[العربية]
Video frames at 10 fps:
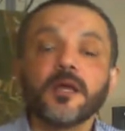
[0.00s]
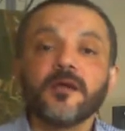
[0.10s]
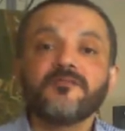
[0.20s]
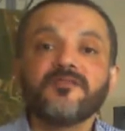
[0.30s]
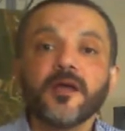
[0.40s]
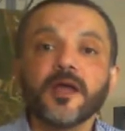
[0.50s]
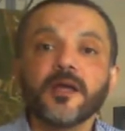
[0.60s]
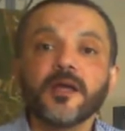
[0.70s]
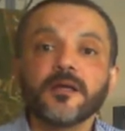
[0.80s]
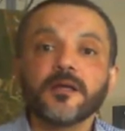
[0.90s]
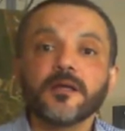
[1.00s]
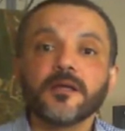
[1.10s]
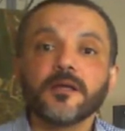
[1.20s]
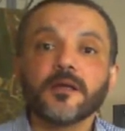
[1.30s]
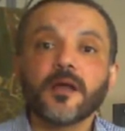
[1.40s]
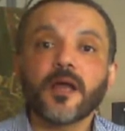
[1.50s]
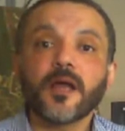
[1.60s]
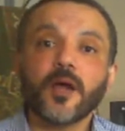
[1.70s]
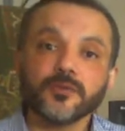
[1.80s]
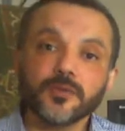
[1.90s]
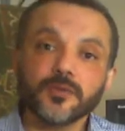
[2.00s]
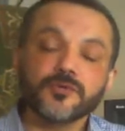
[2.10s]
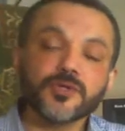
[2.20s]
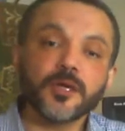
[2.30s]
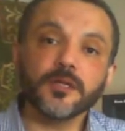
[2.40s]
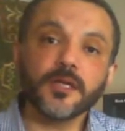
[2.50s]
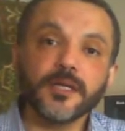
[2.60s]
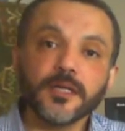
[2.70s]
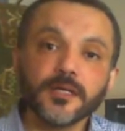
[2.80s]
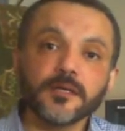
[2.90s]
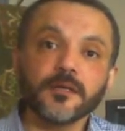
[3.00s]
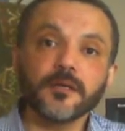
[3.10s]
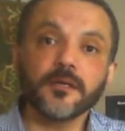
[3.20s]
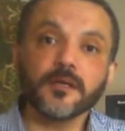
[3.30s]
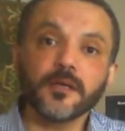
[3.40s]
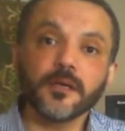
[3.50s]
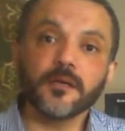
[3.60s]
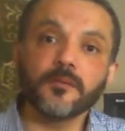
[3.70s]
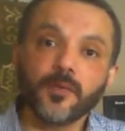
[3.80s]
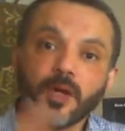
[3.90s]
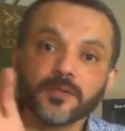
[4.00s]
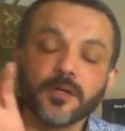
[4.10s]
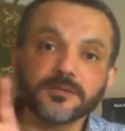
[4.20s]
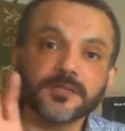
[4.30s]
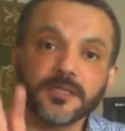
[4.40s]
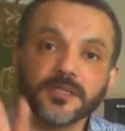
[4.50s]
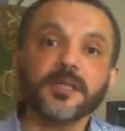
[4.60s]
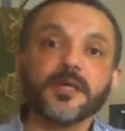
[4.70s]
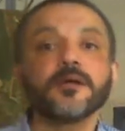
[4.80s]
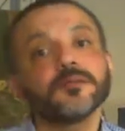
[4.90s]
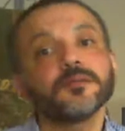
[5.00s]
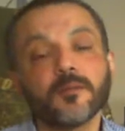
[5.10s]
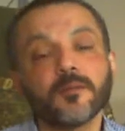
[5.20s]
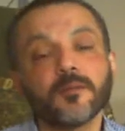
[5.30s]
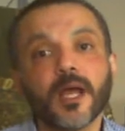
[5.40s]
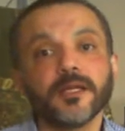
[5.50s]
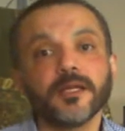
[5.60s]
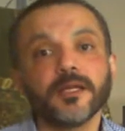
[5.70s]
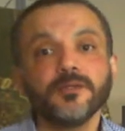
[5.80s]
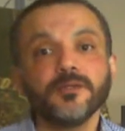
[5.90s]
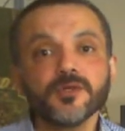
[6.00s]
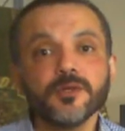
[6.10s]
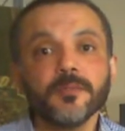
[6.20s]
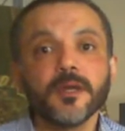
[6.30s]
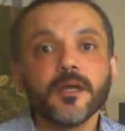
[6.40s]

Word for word: فأنا هحط لكم إن شاء الله لينك لمحاضرات كده كانت معمولة عن الليدرشيب